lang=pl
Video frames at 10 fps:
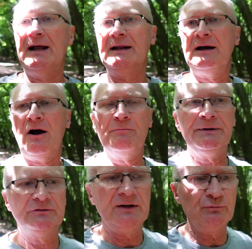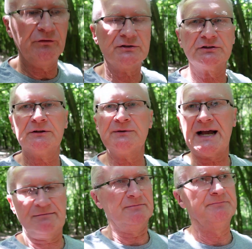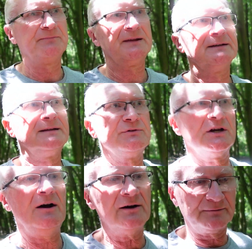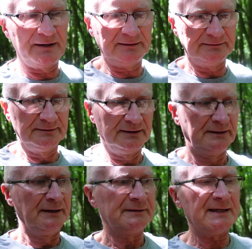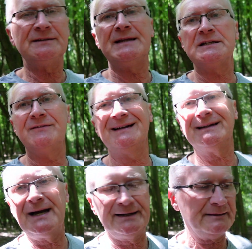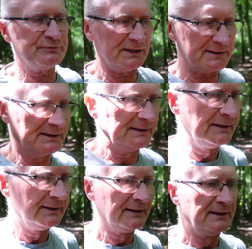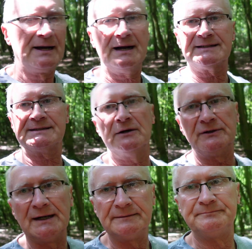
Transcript: Ale obydwie mówiąc o tym samym. Z tym, że Ormę to jest nazwa nadana przez Hudsona.